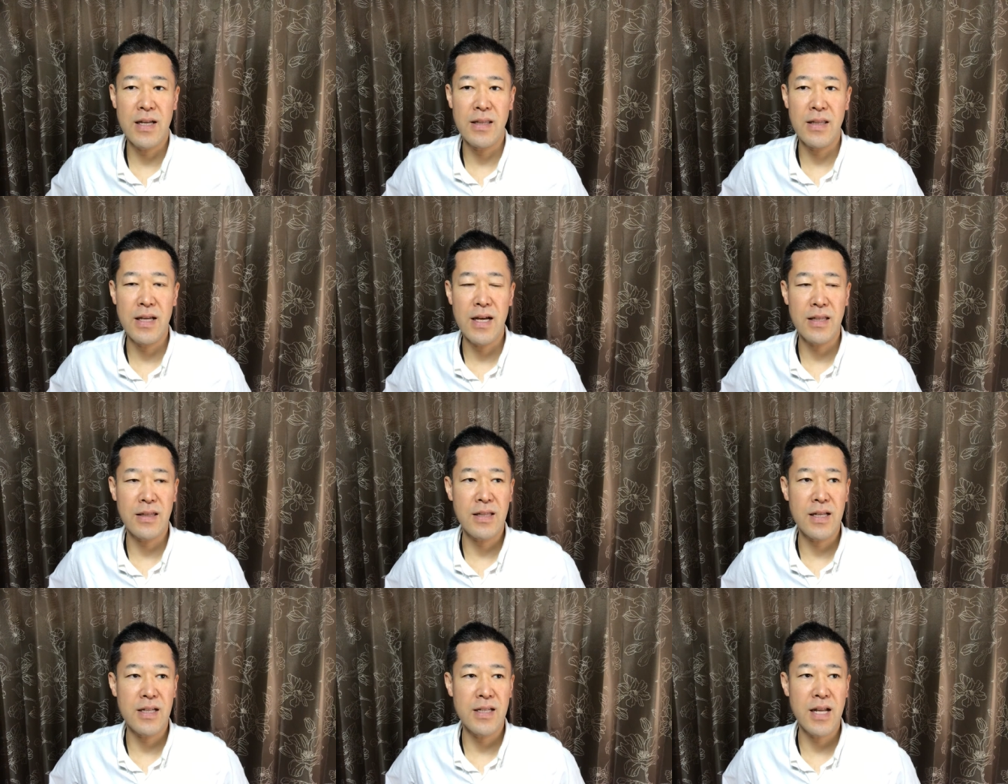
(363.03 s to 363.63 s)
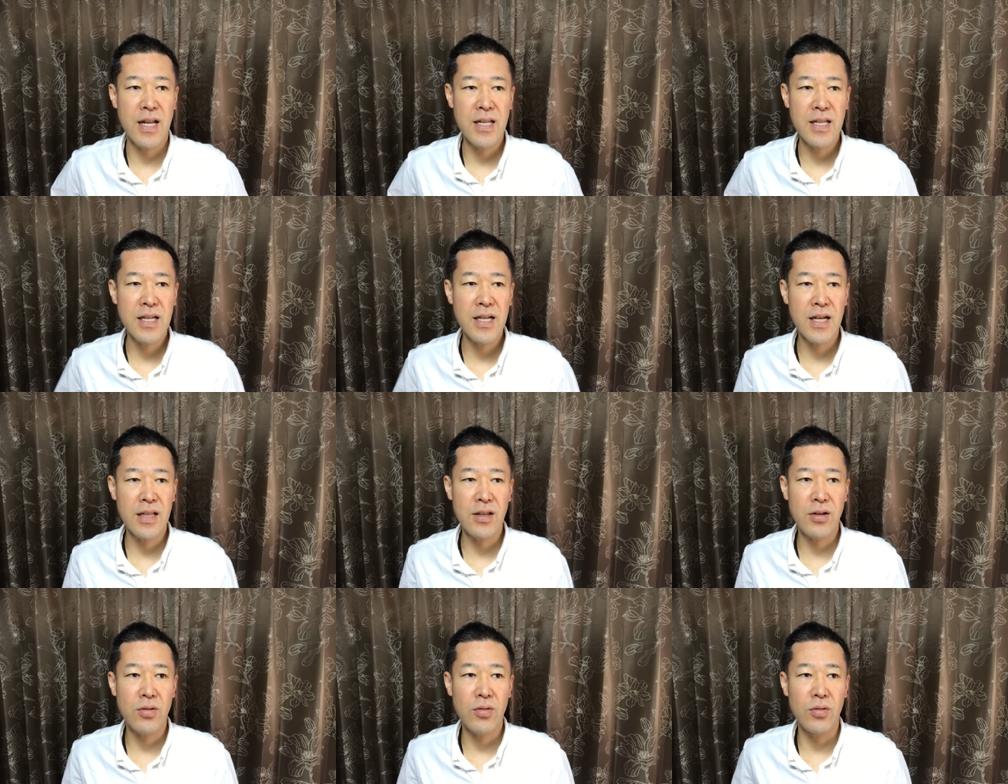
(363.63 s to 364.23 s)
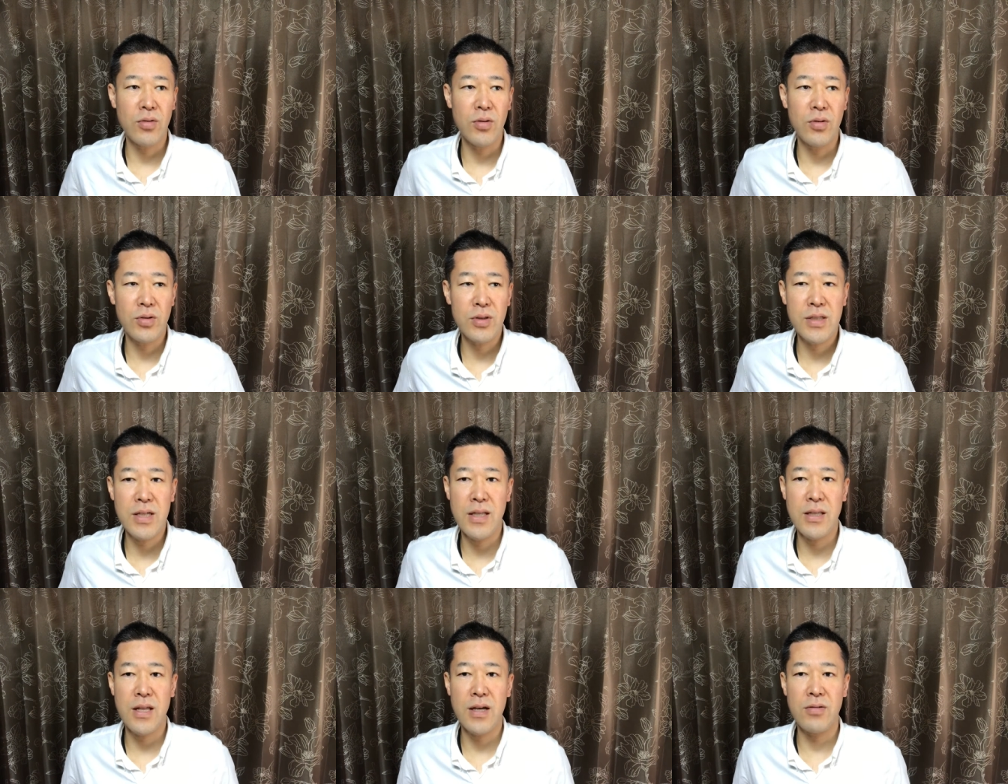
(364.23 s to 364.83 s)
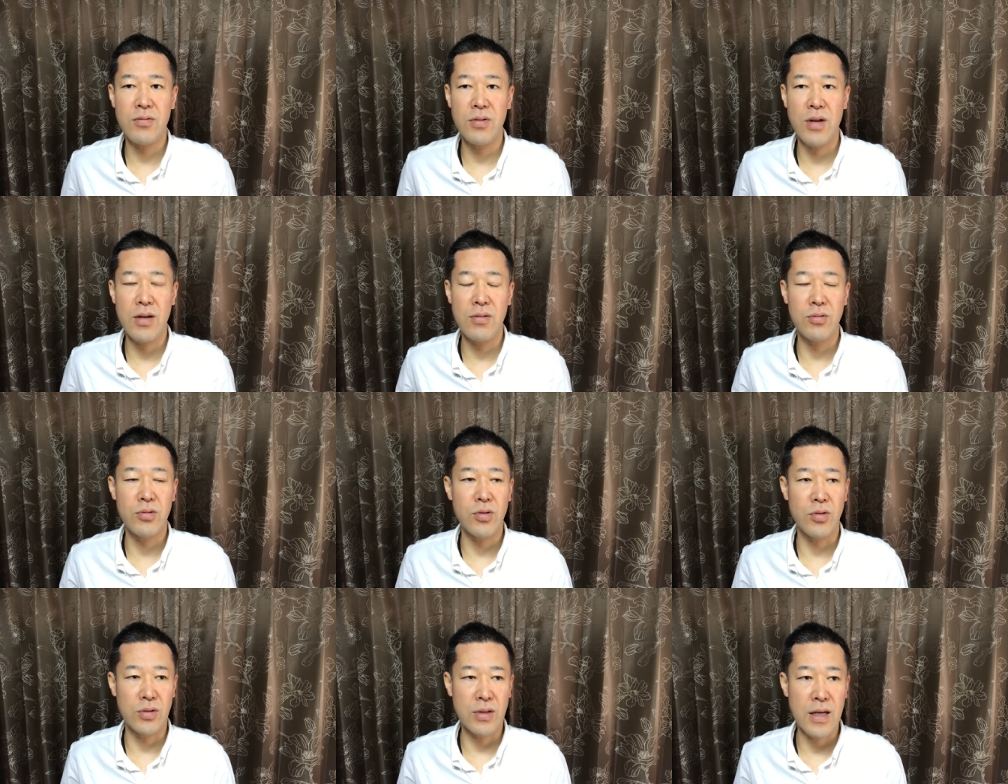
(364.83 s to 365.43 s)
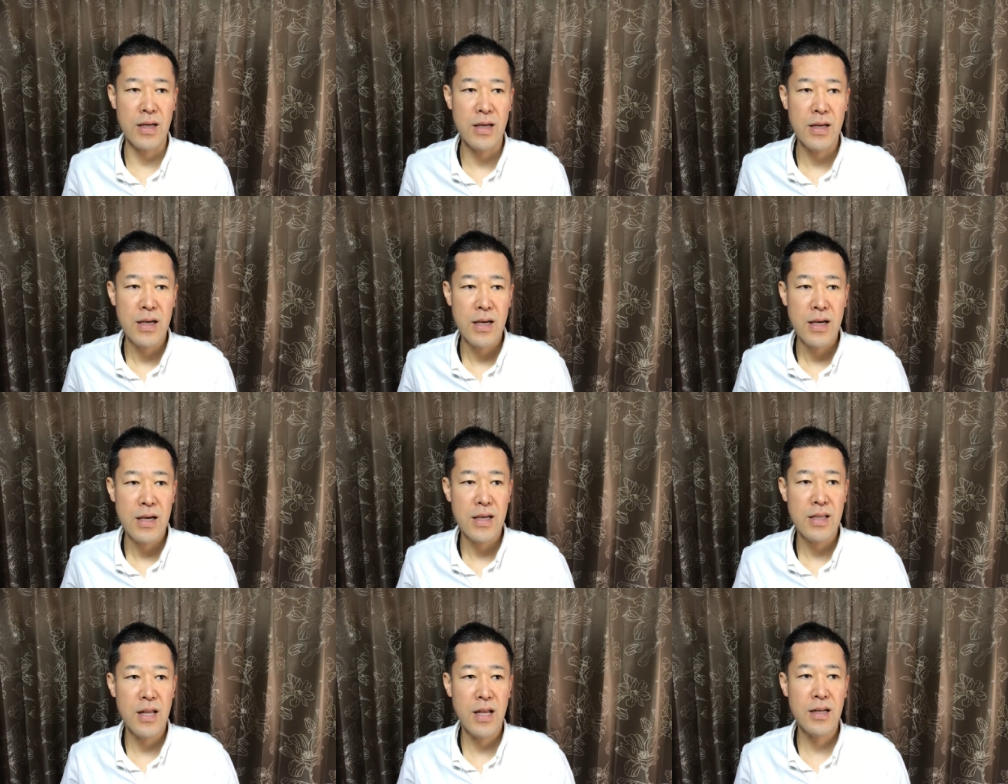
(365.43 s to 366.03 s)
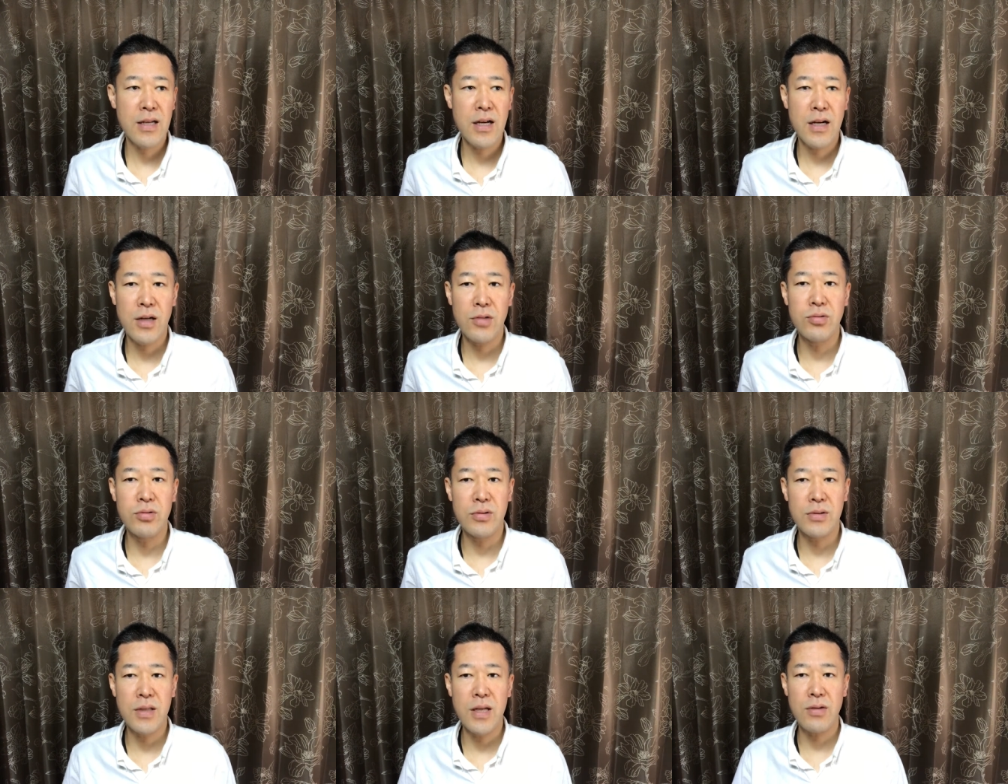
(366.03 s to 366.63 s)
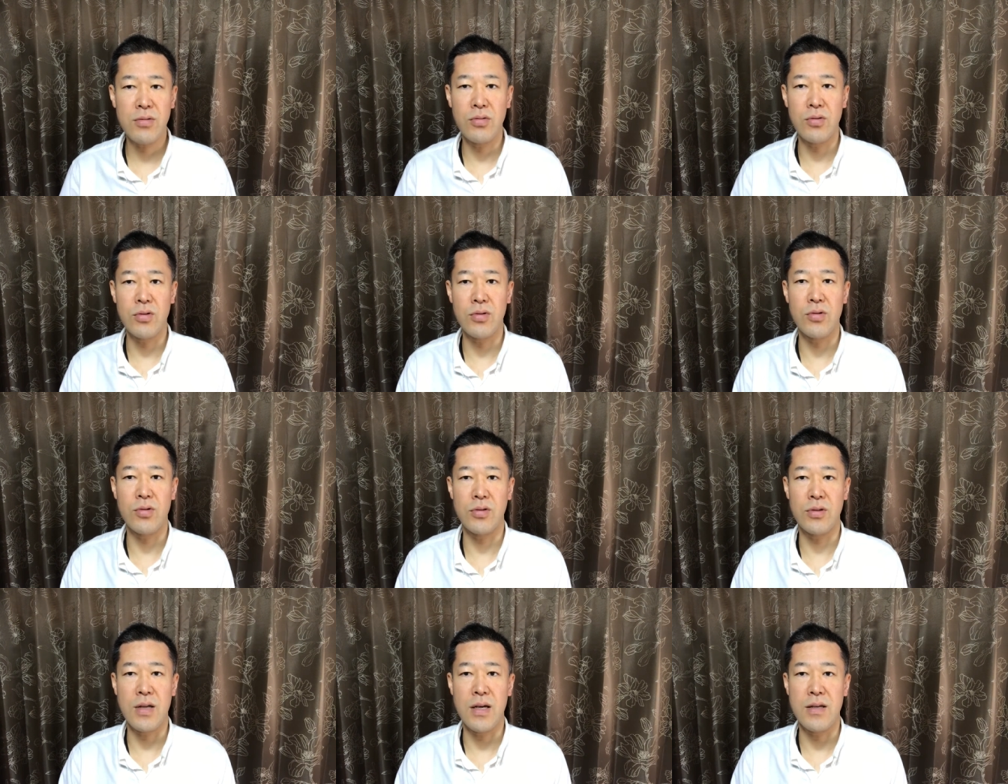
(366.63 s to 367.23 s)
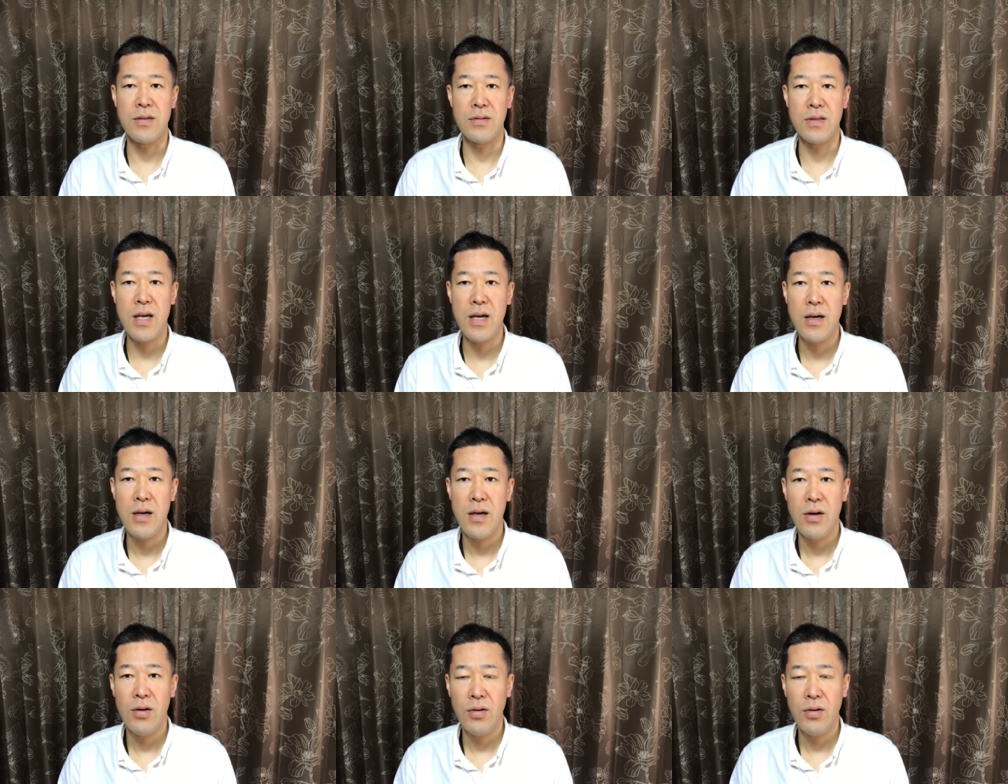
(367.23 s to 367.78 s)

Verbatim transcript: んであったり何かでこう教えてくれる状態、えー、何かが降ってくる状態ですね。